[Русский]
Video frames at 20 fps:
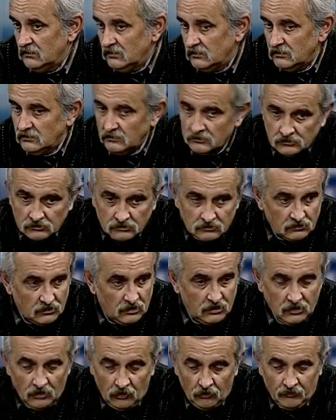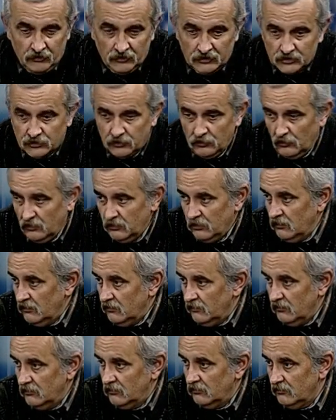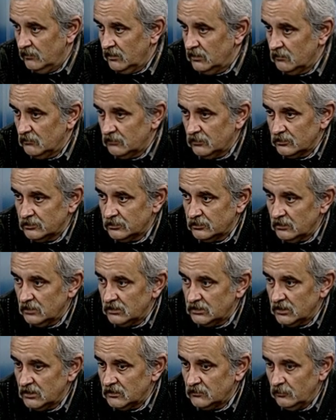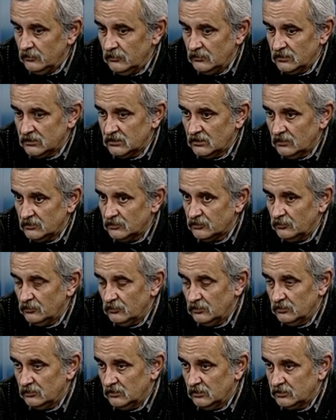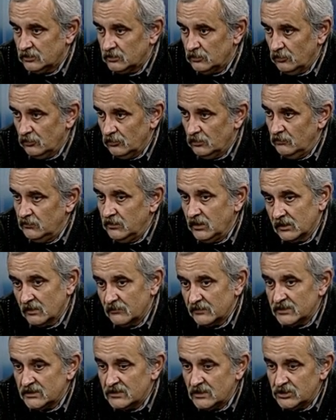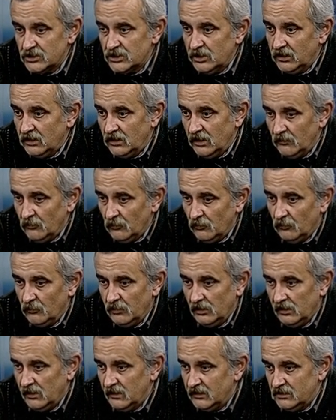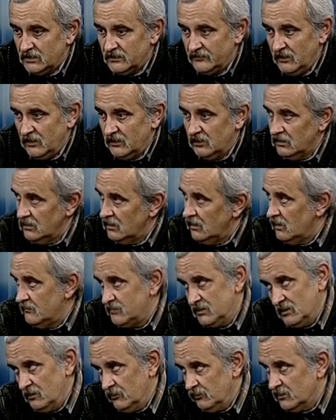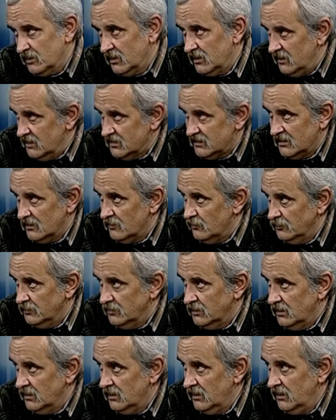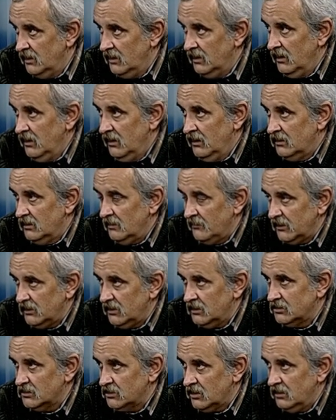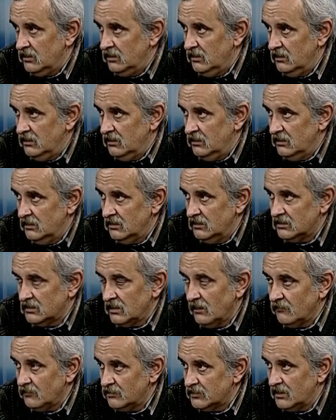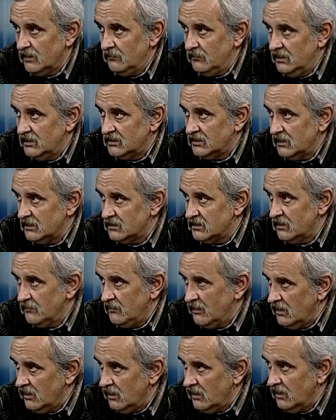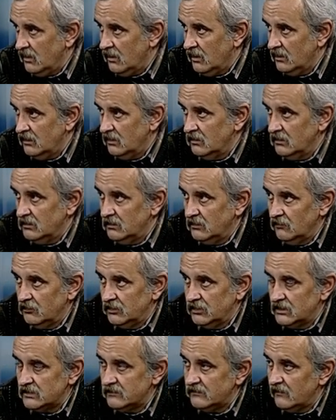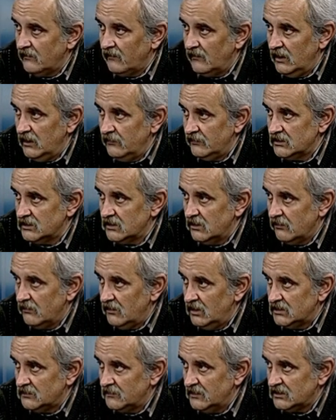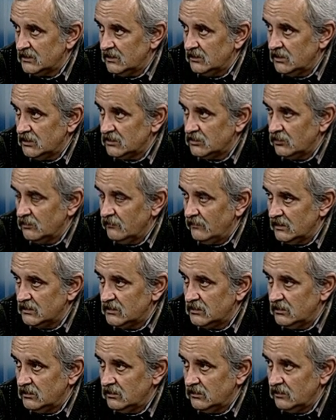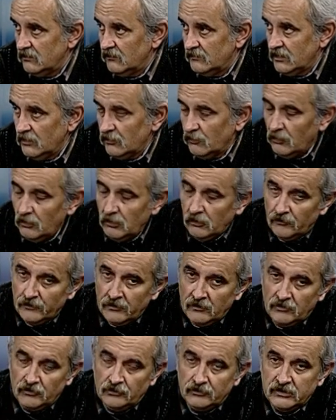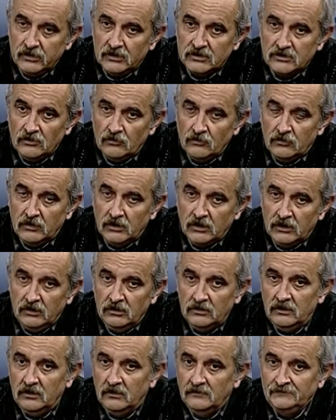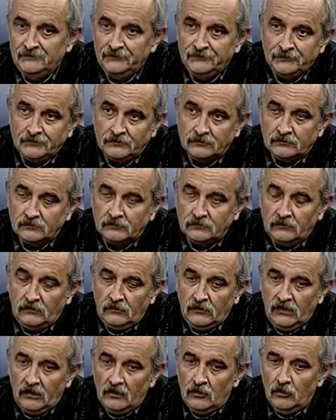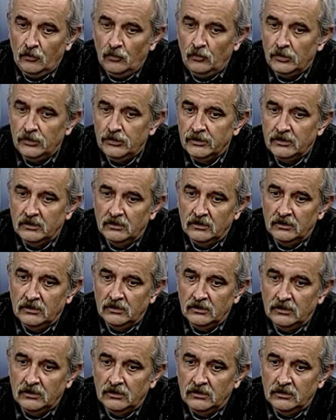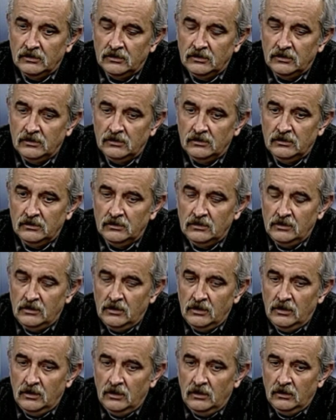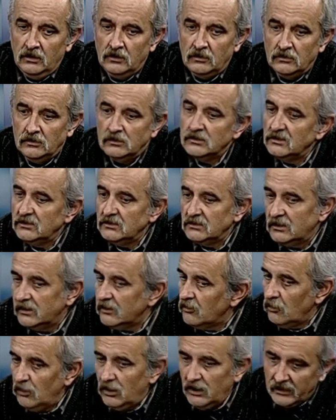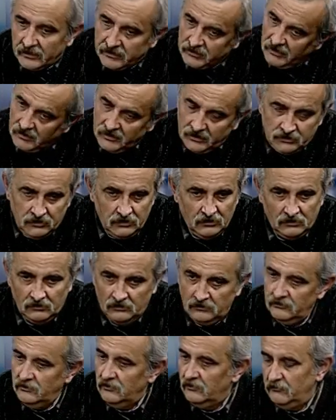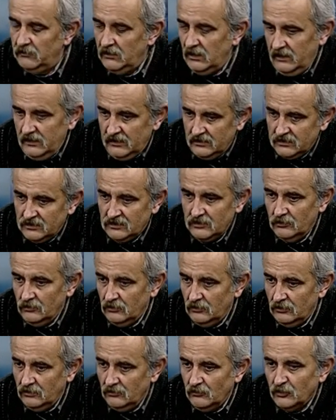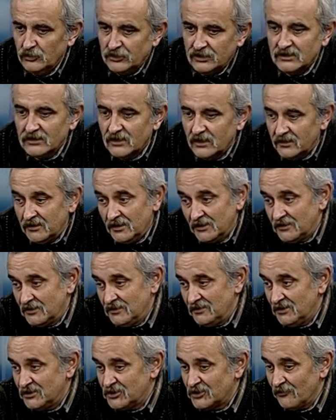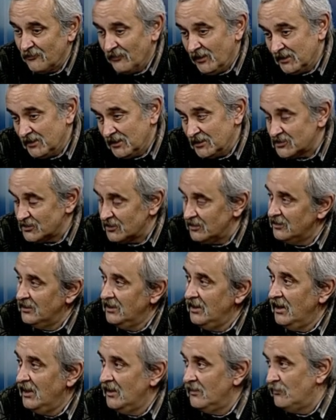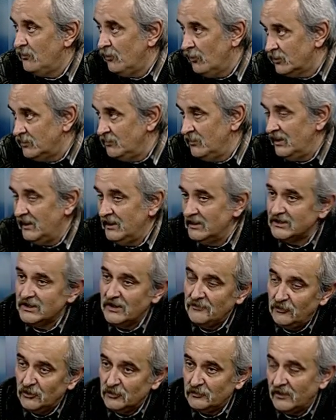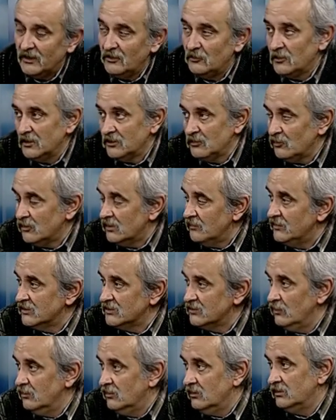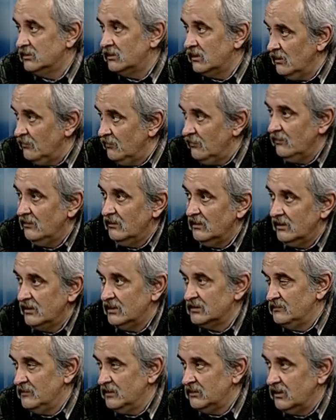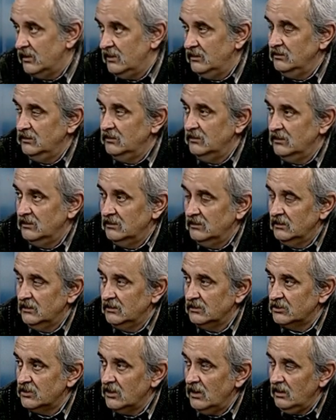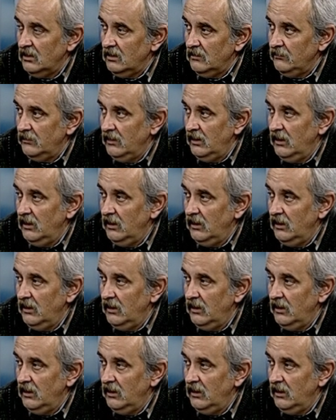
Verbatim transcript: ну, я убежден в этом, то, что я сейчас скажу, что мера пресечения ему была изменена абсолютно незаконно. На протяжении с августа месяца, пока его действия квалифицировались по статье 122 Уголовного кодекса Украины, он э, Э, регулярно ходил в милицию, можно сказать, ночевал даже под милицией, под прокуратурой, поскольку требовал рассмотрения жалоб,